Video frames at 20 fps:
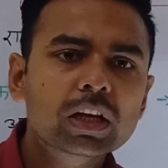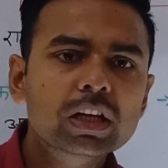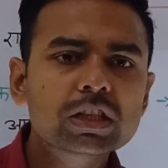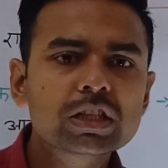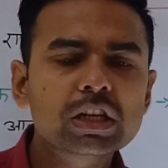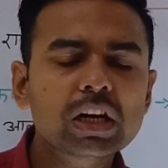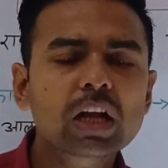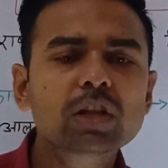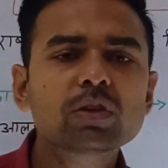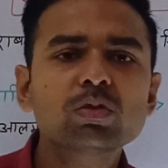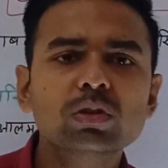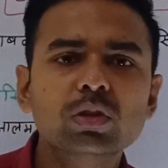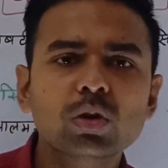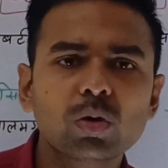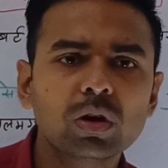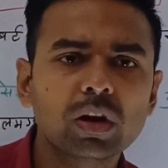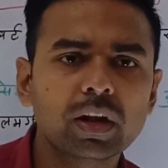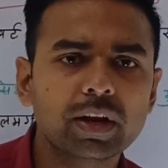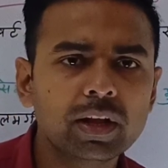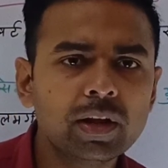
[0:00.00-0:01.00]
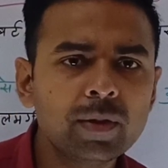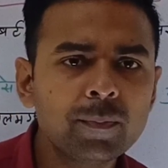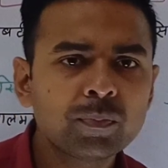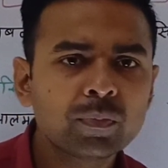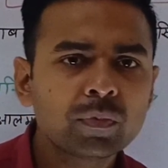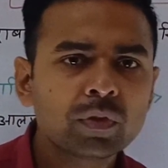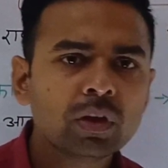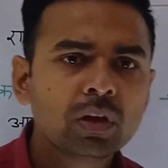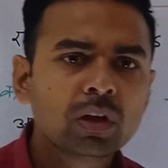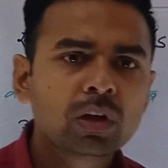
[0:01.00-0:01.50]
कि सिराजुद्दौला ने
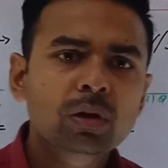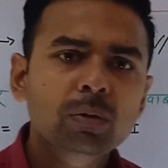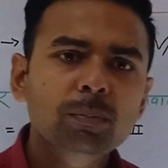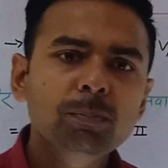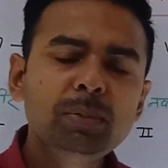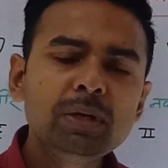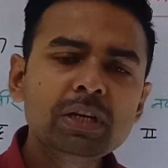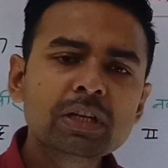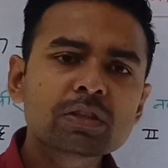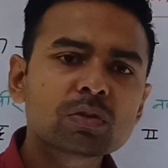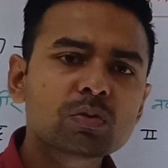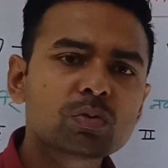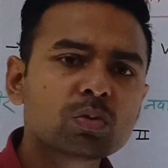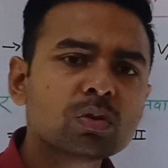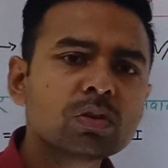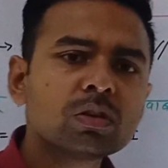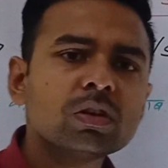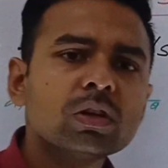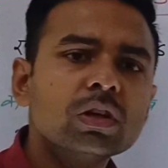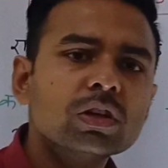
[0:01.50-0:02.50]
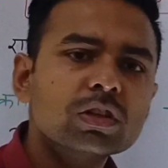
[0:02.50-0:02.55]
20 जून